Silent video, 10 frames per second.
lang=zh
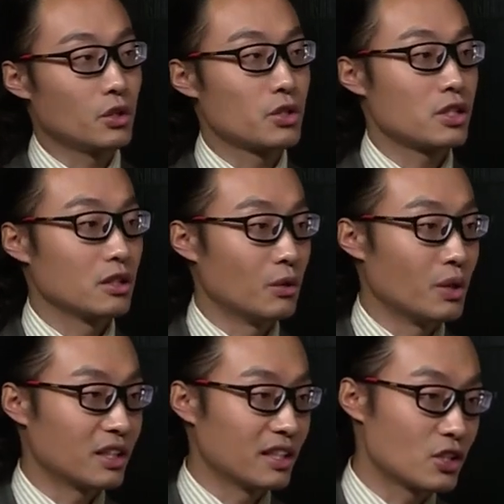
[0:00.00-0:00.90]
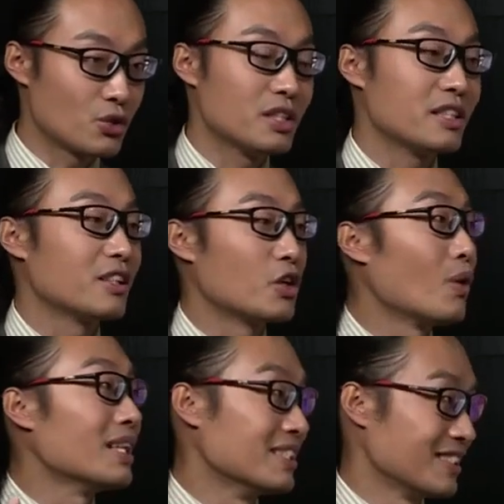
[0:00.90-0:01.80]
都使得我可以顺着这个
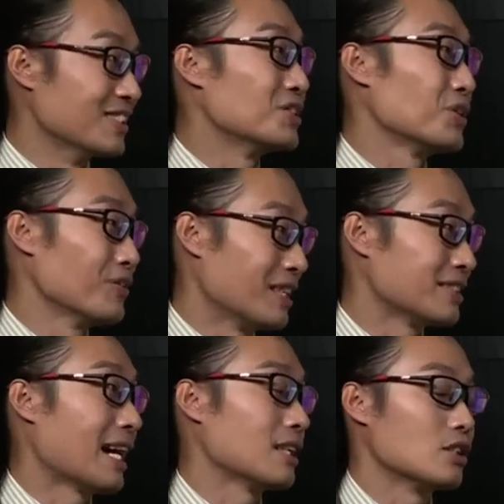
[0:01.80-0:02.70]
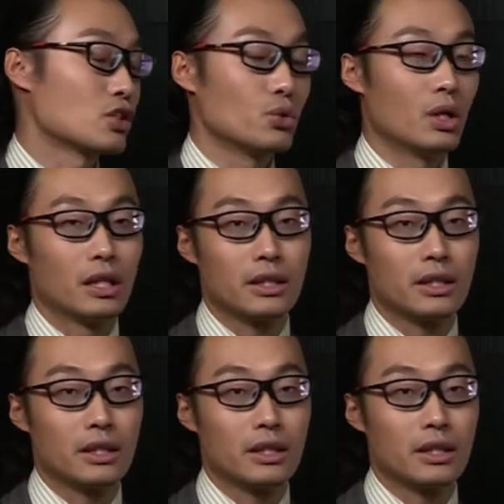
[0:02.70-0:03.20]
惯性去往下说。啊。